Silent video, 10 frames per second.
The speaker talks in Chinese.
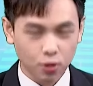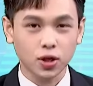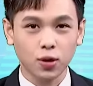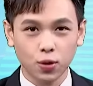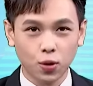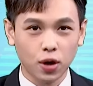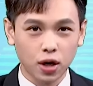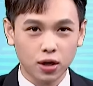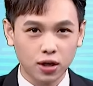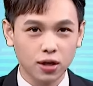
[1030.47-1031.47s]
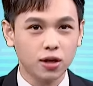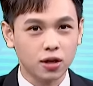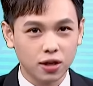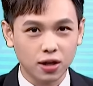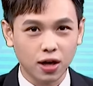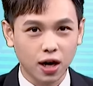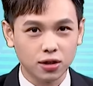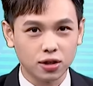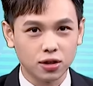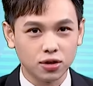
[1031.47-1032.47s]
有参与过二零二零年的行
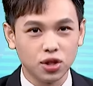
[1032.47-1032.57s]
情，